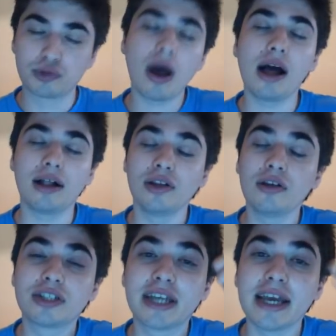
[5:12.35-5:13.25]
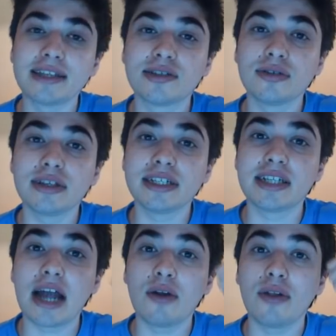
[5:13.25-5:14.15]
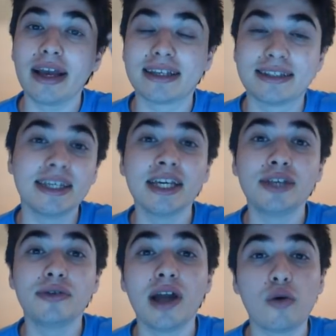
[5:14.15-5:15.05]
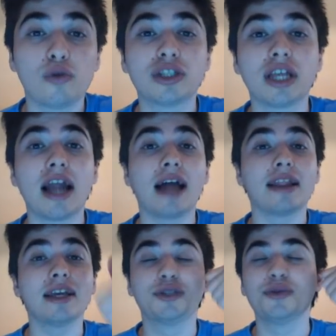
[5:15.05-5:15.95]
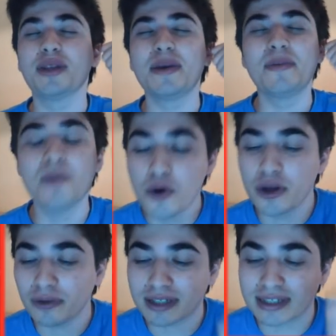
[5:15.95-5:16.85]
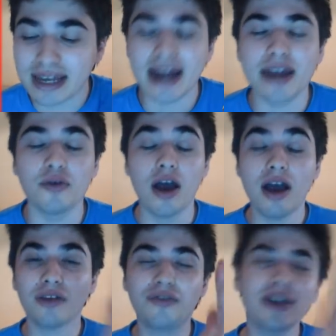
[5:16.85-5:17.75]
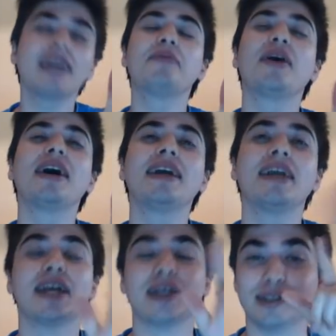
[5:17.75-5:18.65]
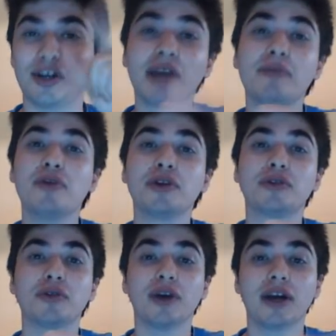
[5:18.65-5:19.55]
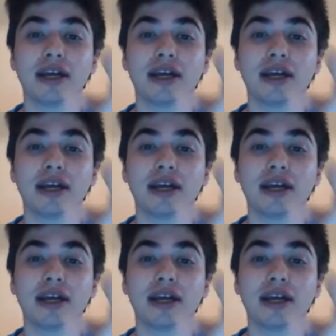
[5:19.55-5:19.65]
Pessoal, não se esqueçam de deixar o likezinho, não custa nada e ajuda muito, a sério. Fiquem bem, joguem muito